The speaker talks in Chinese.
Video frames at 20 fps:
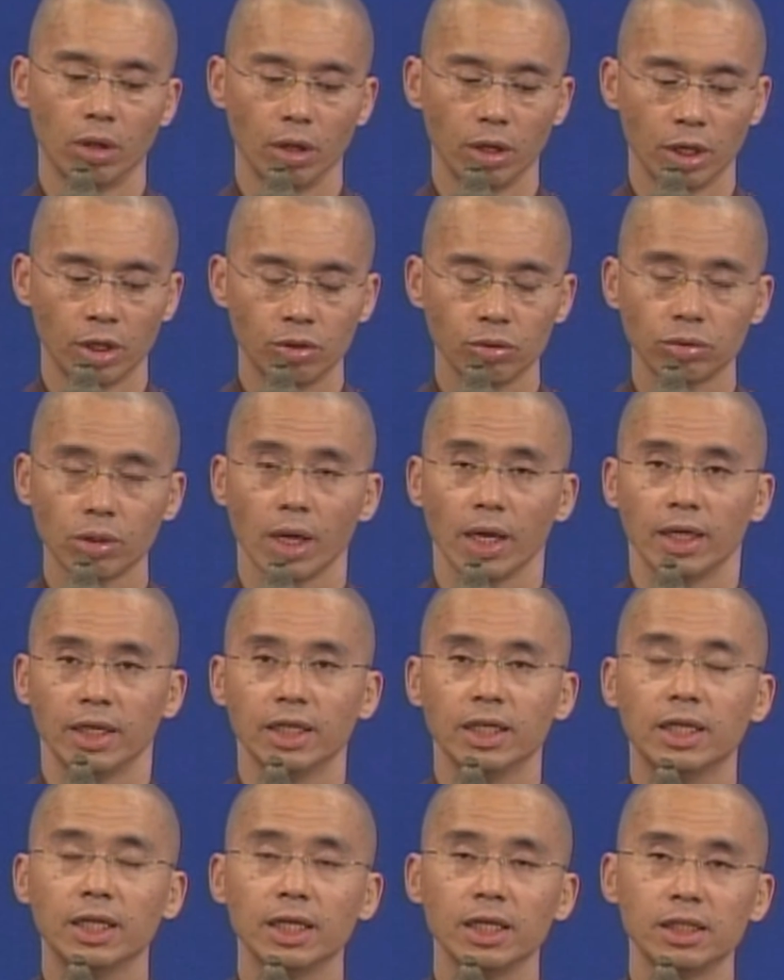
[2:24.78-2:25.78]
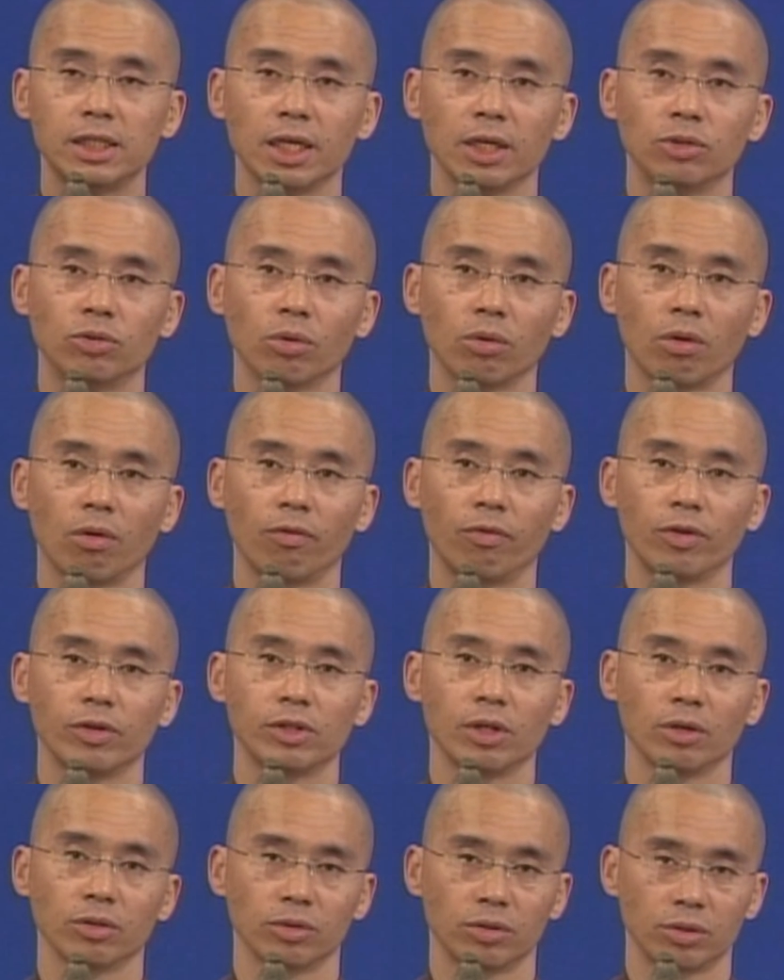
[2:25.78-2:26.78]
也就是说，你理解中国佛
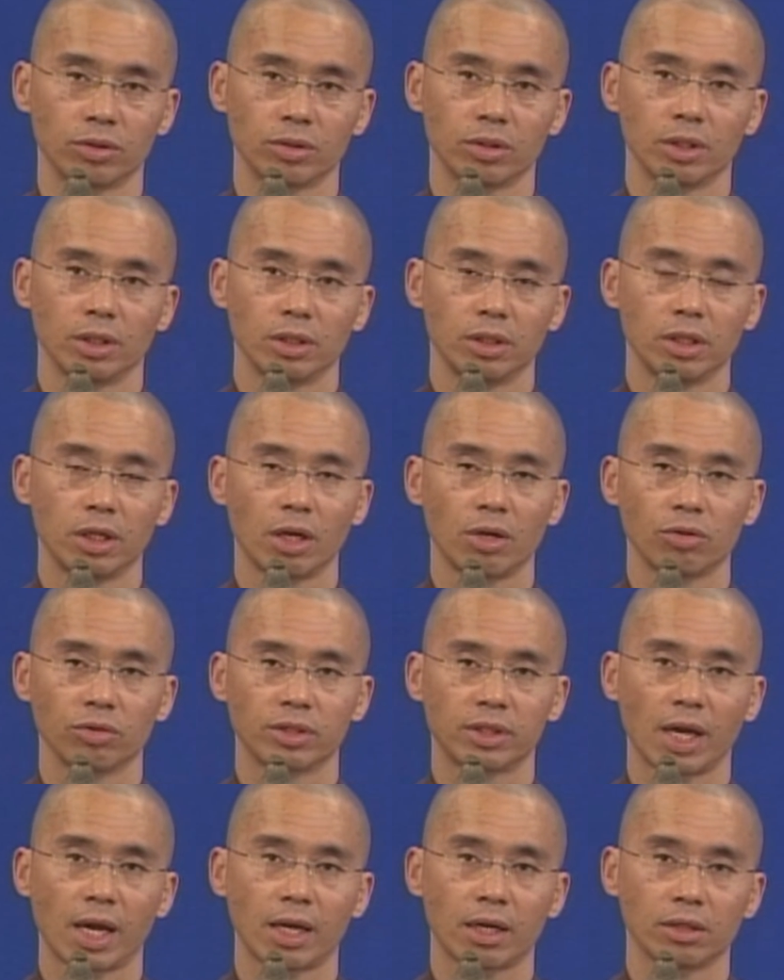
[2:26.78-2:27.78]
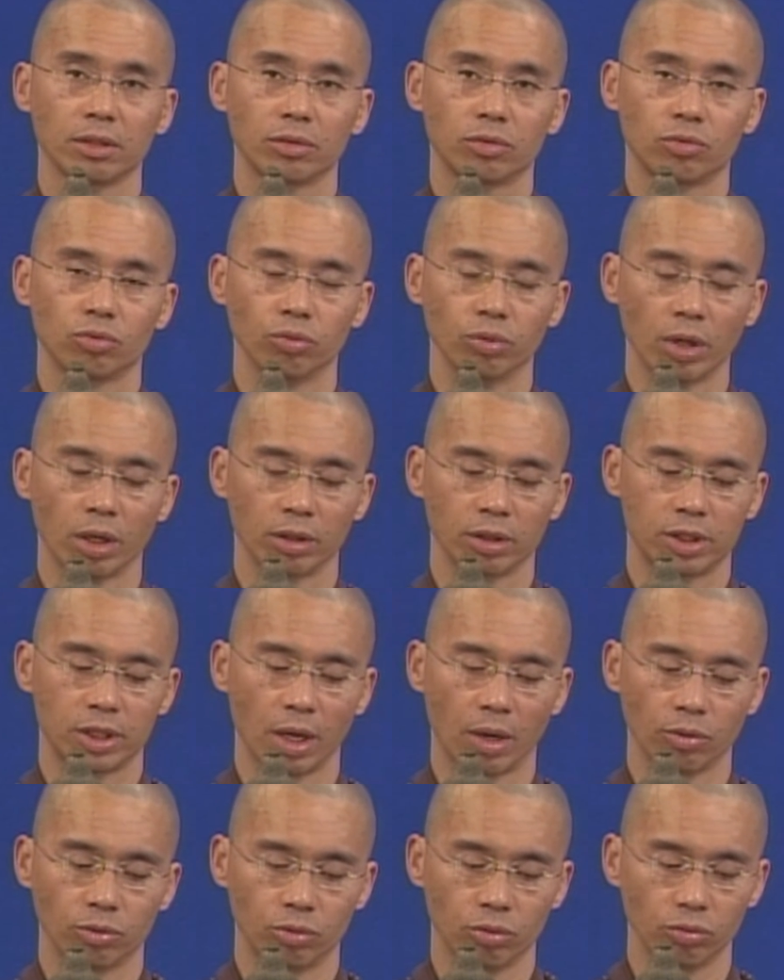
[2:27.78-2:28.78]
教，你要有三个主要的
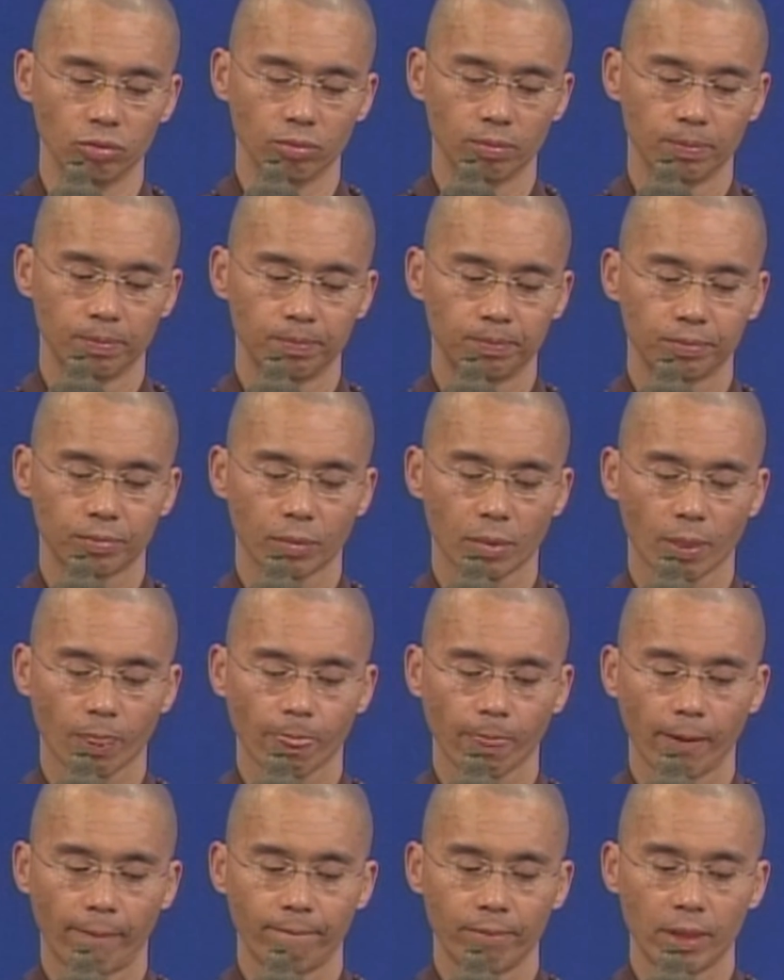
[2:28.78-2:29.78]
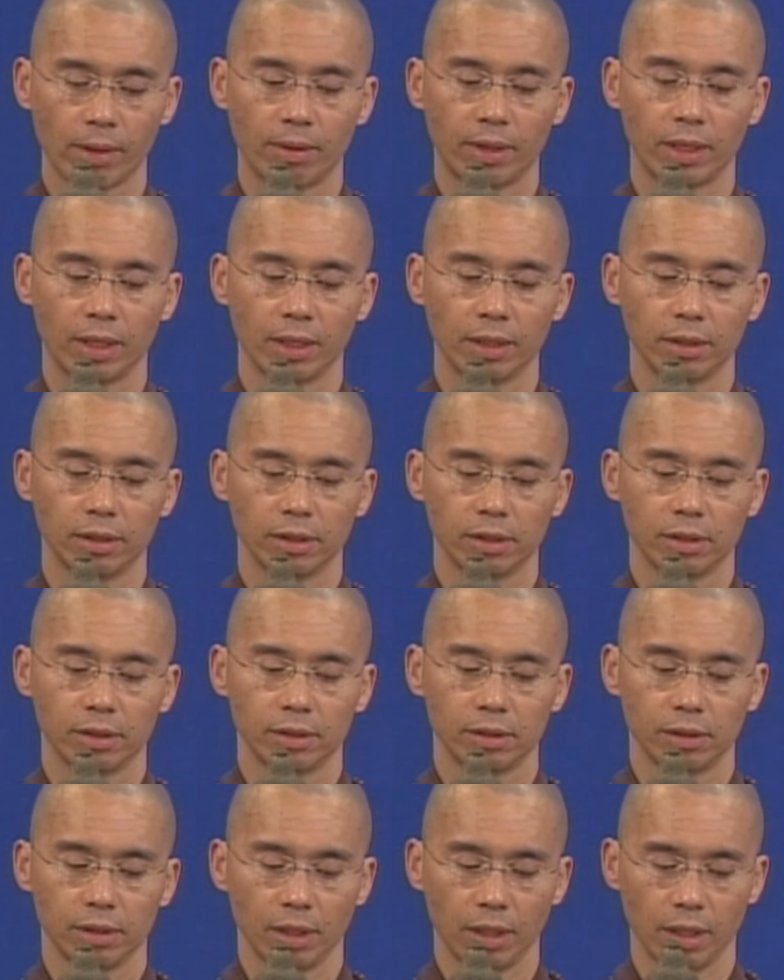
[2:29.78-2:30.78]
角度。那么呢，
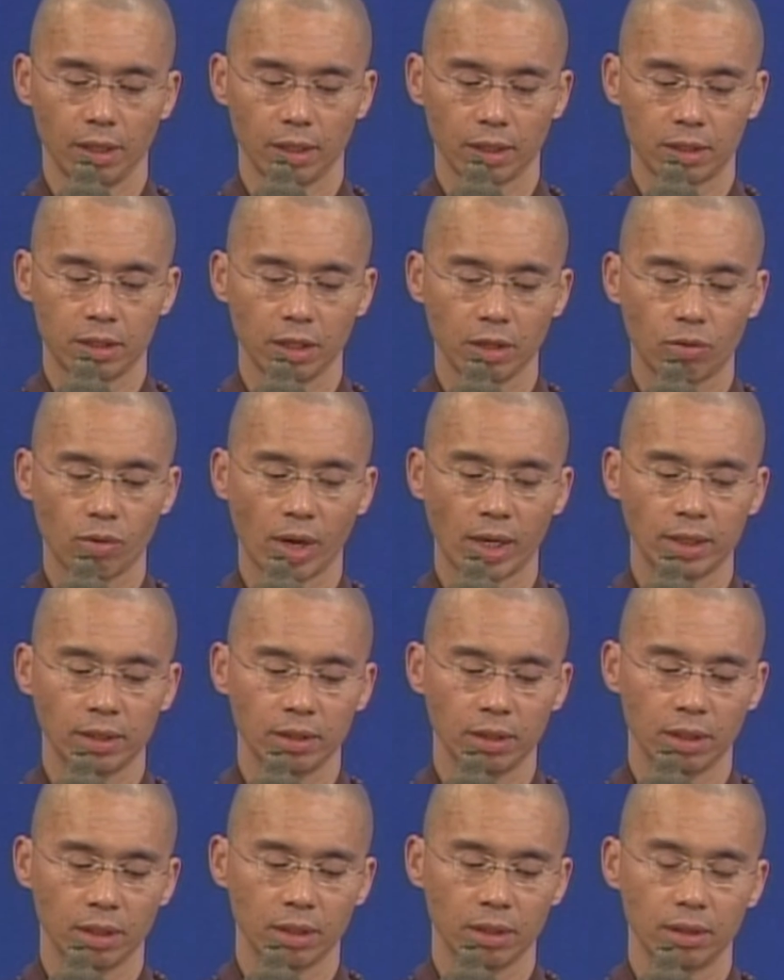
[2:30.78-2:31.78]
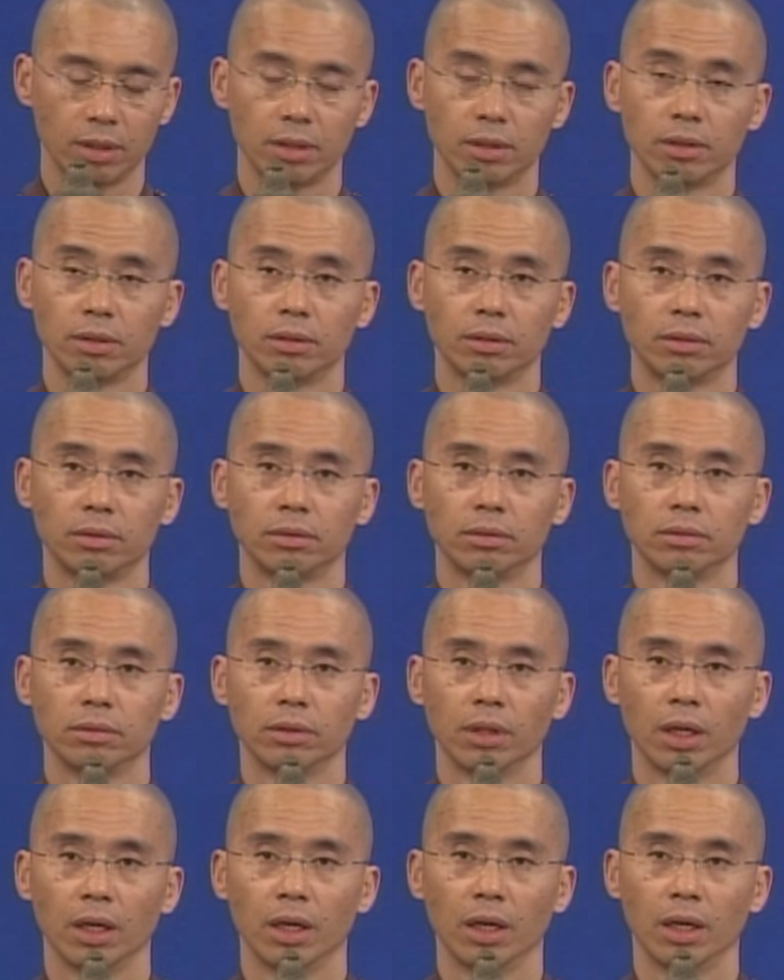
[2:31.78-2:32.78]
客观的
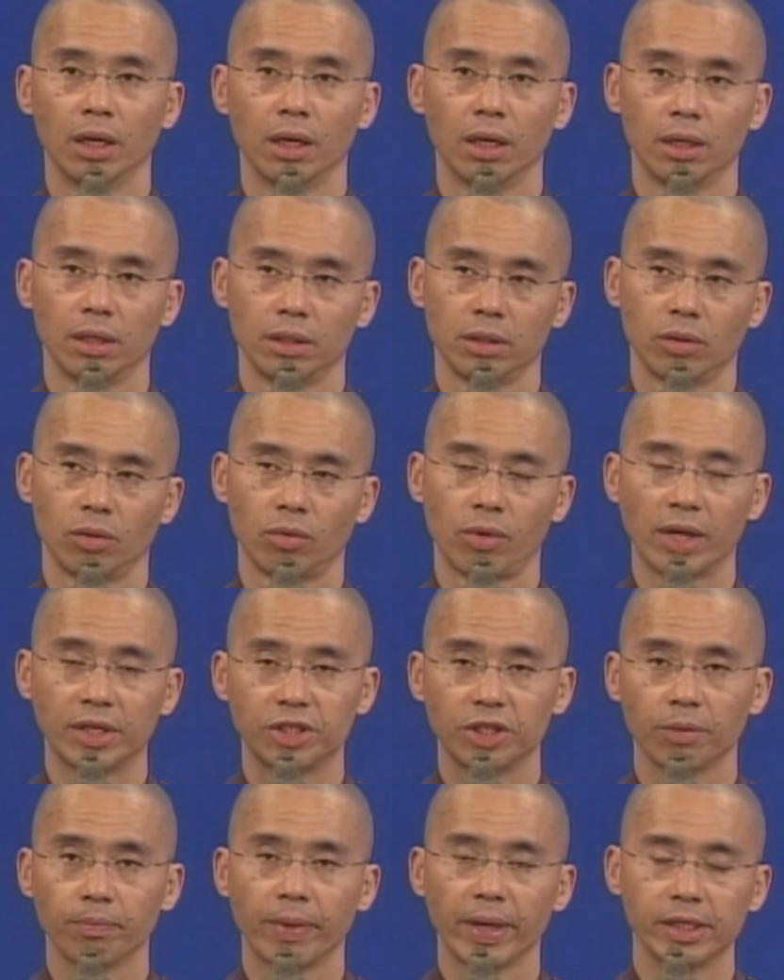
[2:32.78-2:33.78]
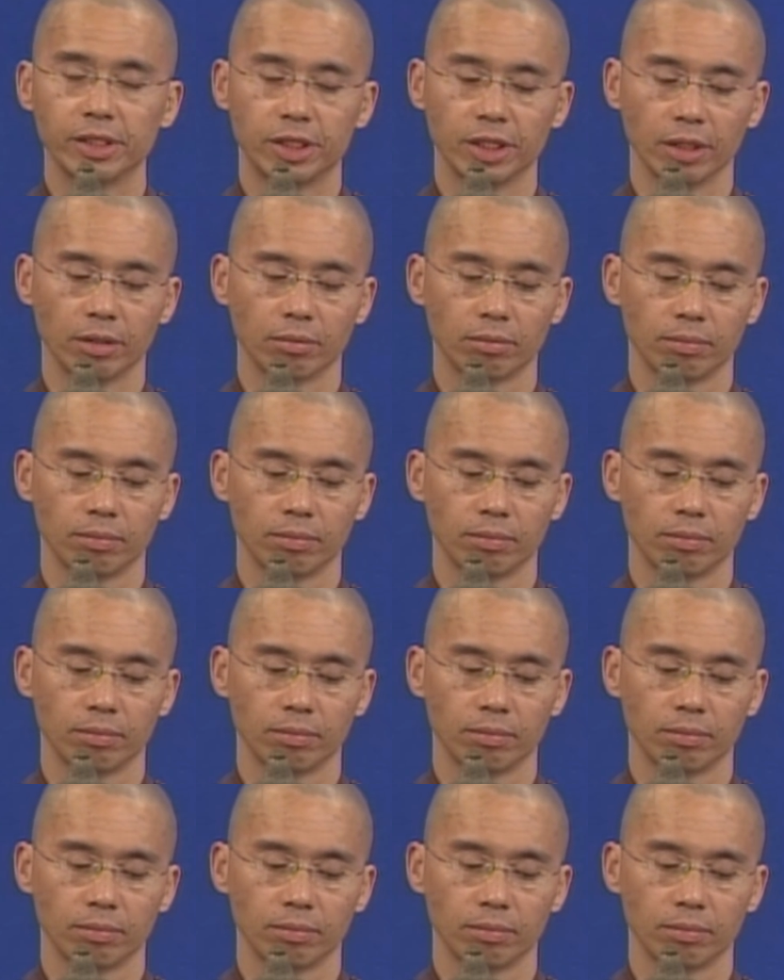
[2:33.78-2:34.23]
环境背景；